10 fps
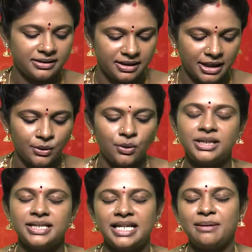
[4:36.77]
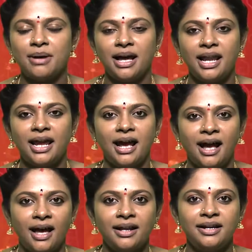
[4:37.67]
திரையோதசி மாலை
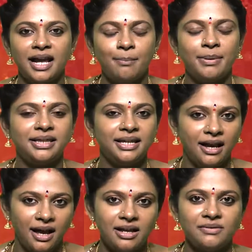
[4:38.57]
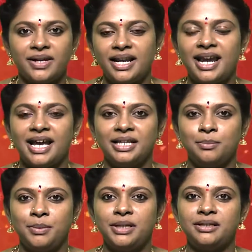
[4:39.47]
ஆறு நாற்பத்தி ஆறு வரை
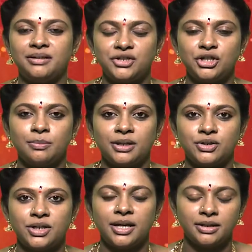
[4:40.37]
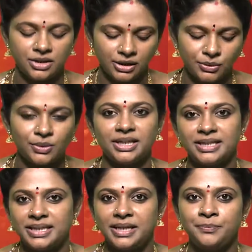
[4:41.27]
அதன் பின் கிருஷ்ணபக்ஷ
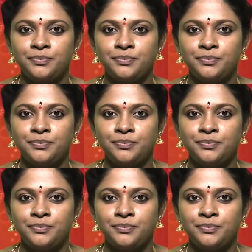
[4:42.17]
சதுர்தசி